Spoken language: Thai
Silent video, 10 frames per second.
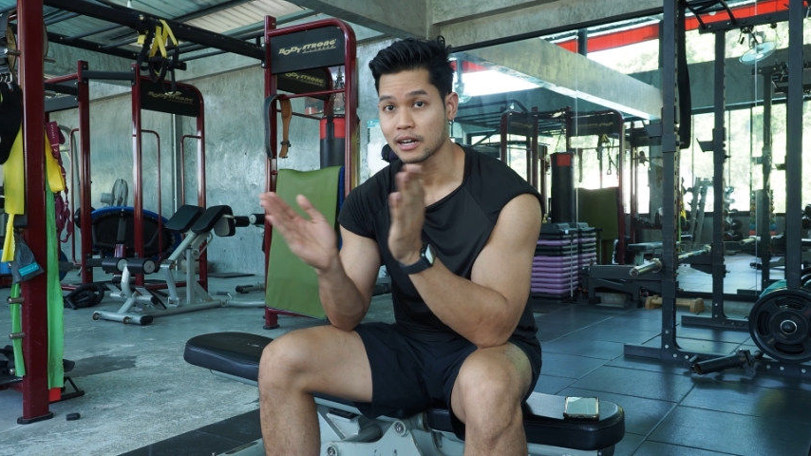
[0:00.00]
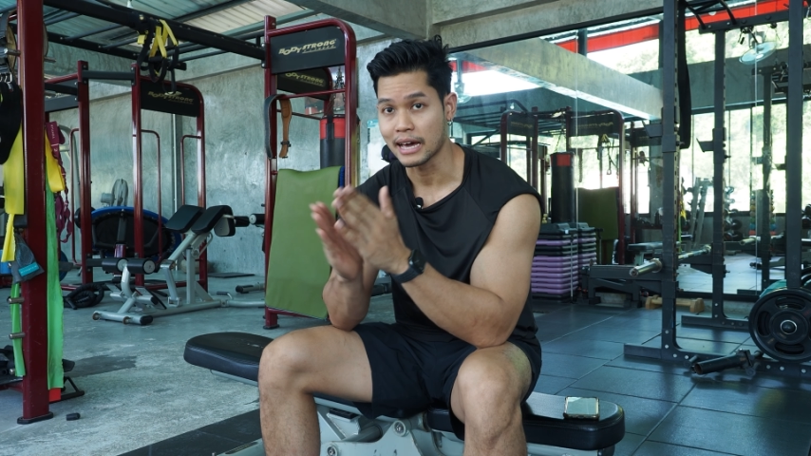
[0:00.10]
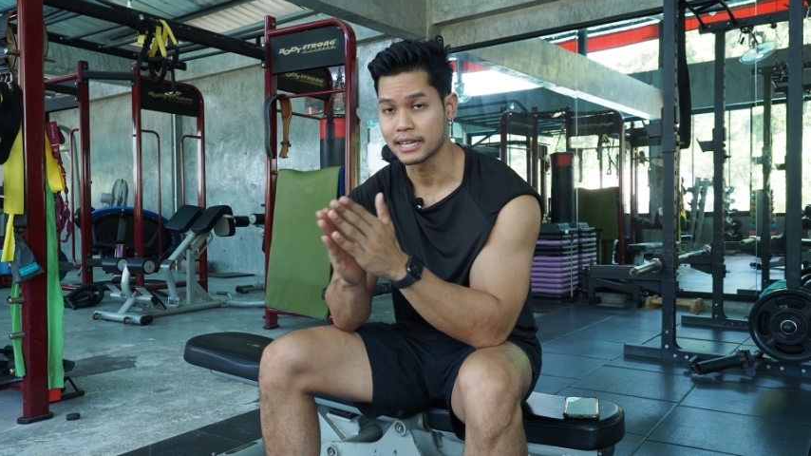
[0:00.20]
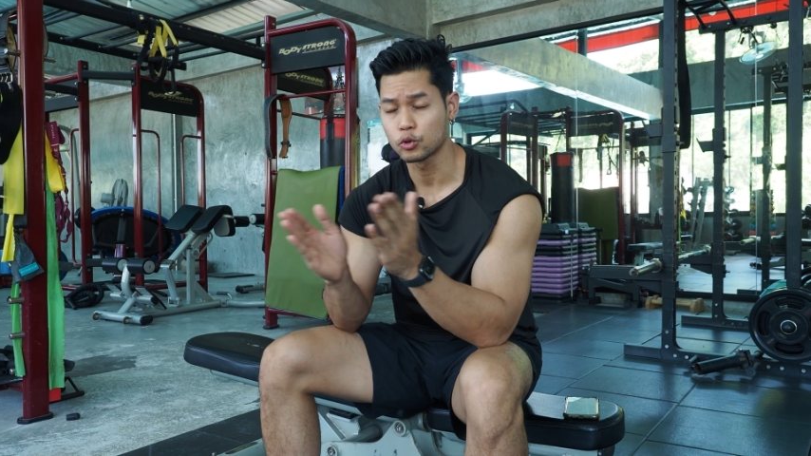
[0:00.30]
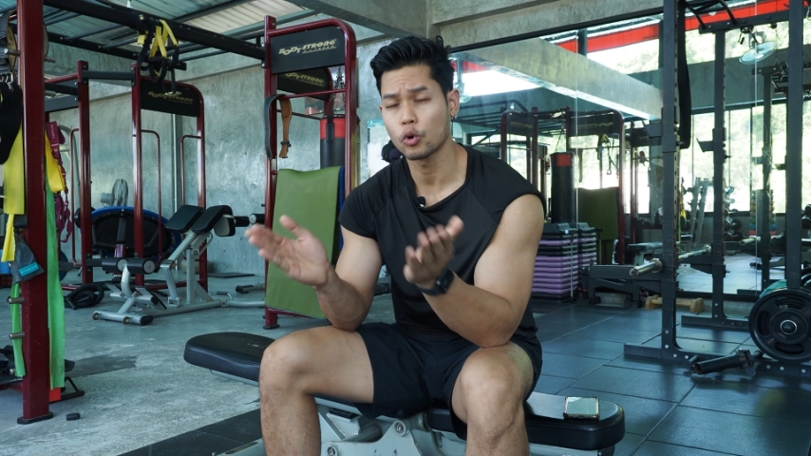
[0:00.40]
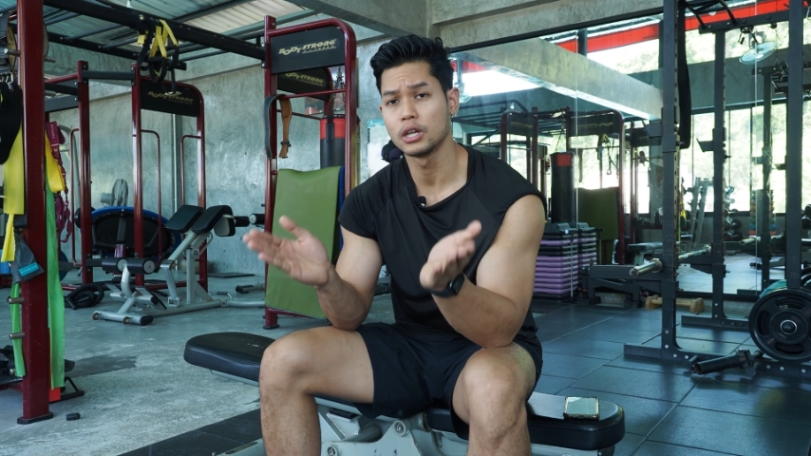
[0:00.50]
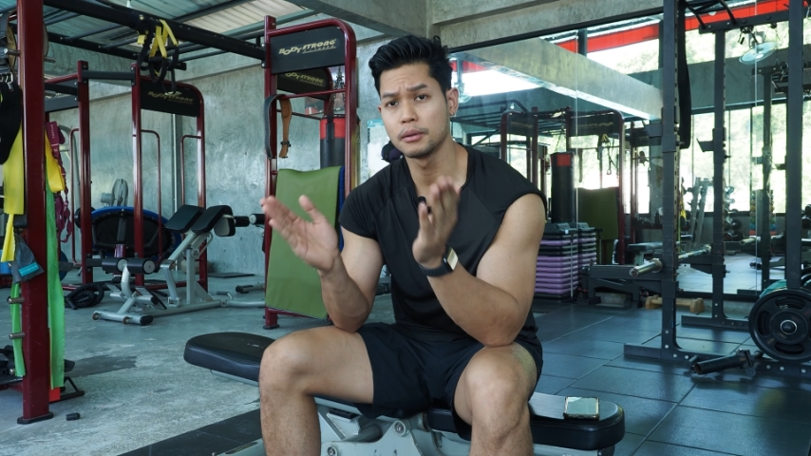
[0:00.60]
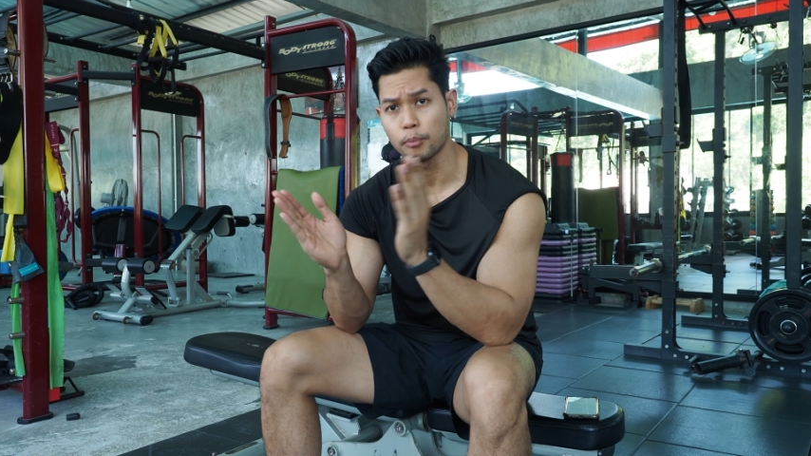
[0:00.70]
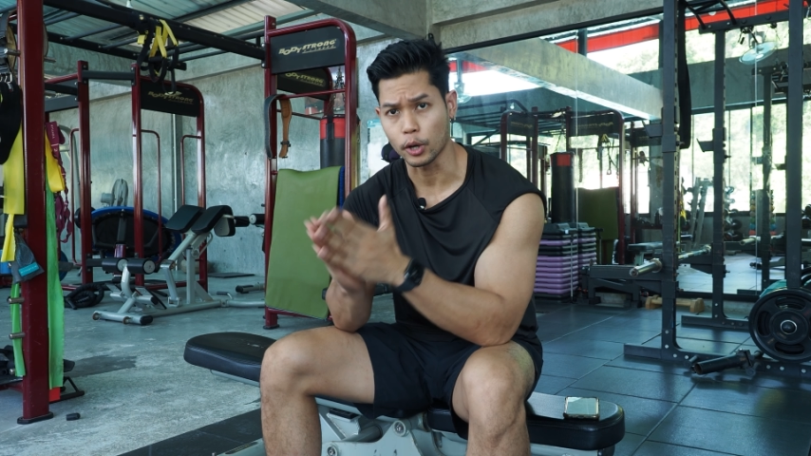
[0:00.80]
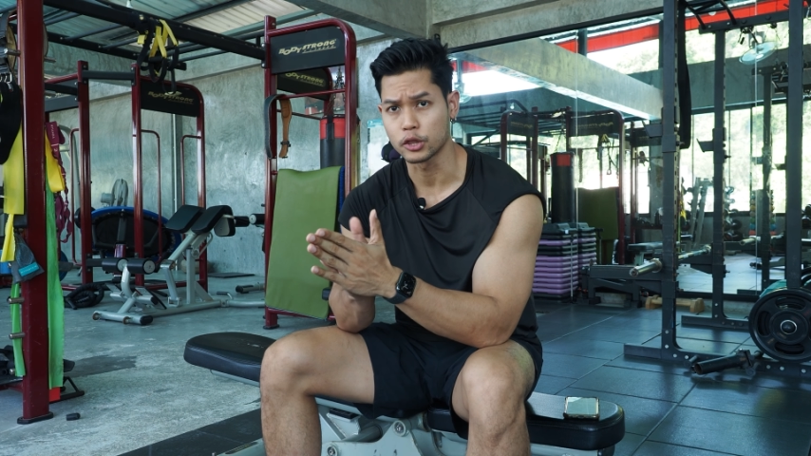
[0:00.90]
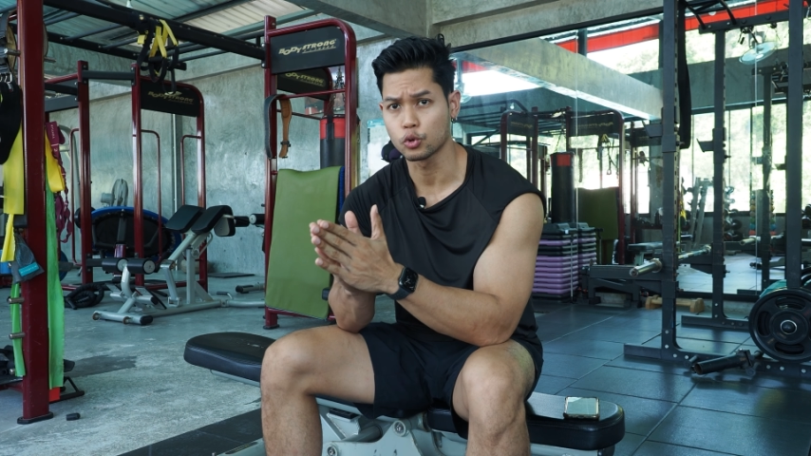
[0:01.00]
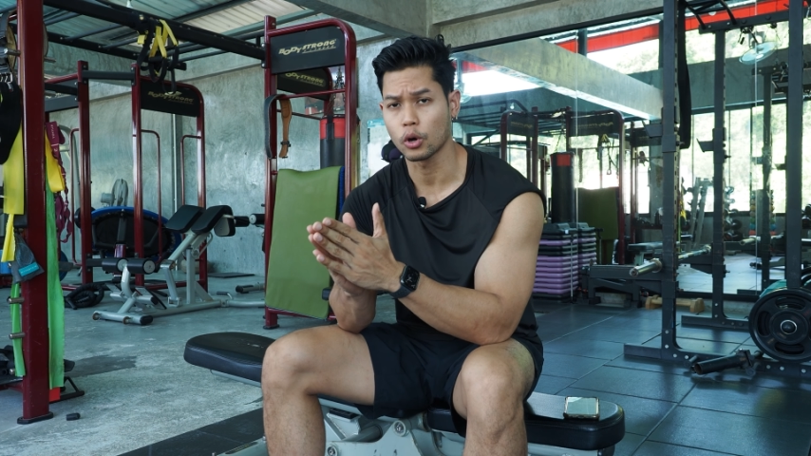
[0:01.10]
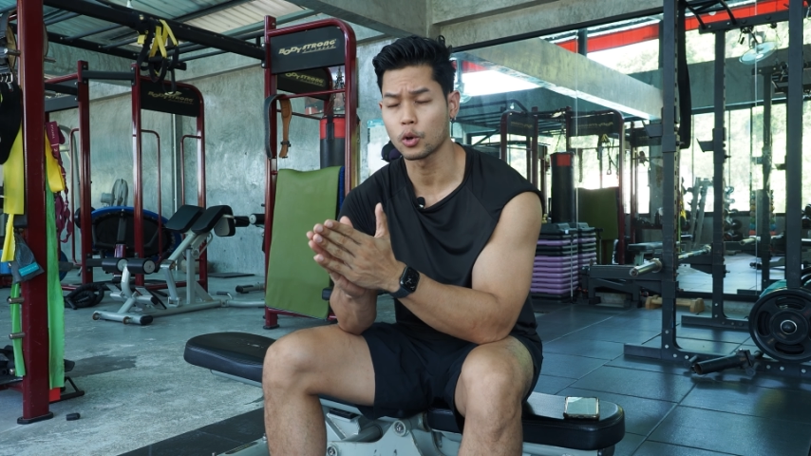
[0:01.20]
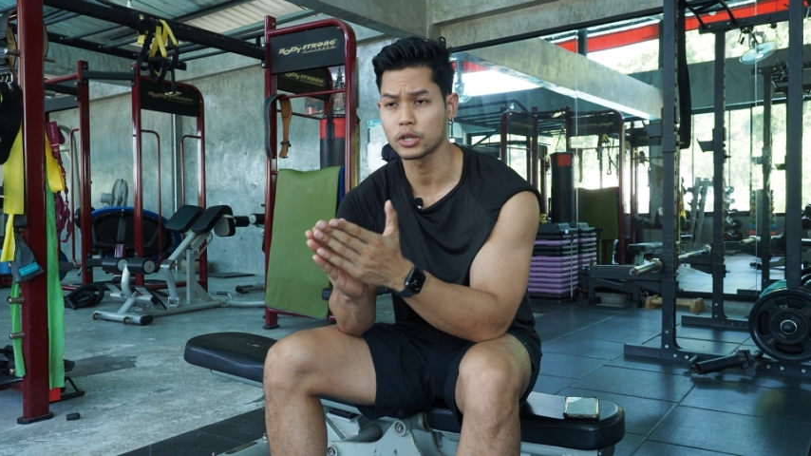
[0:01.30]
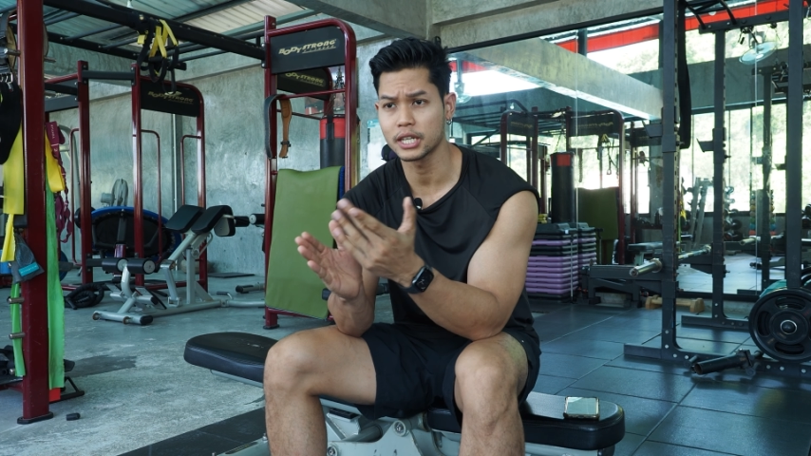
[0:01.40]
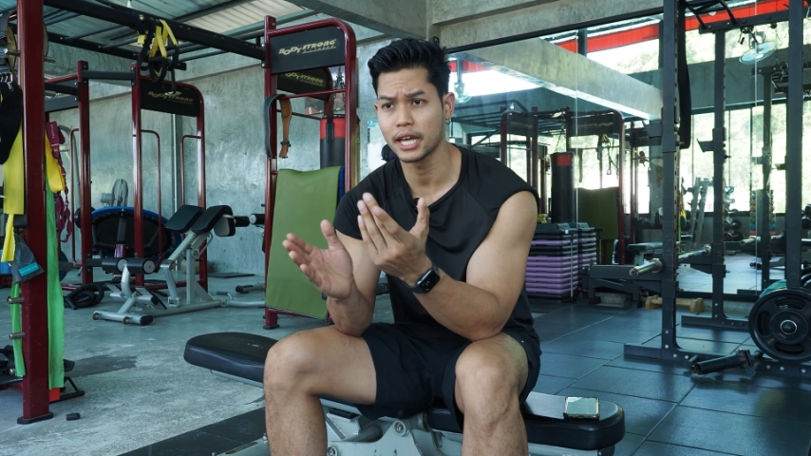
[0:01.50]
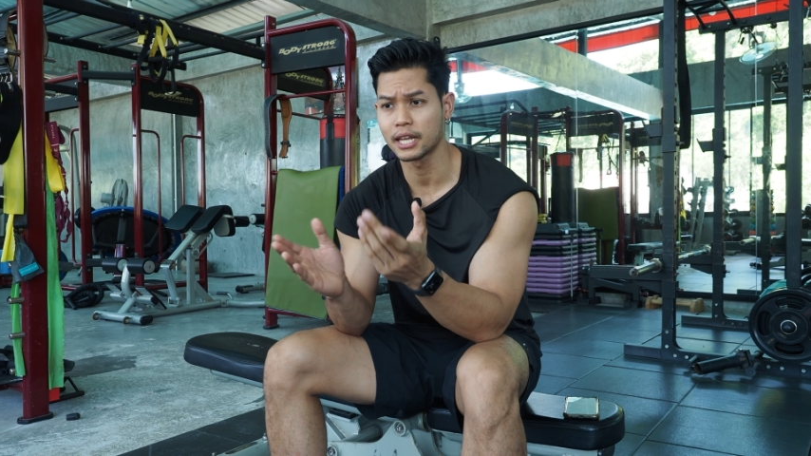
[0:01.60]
คลายตัวหรือผ่อนตัวลงนั่น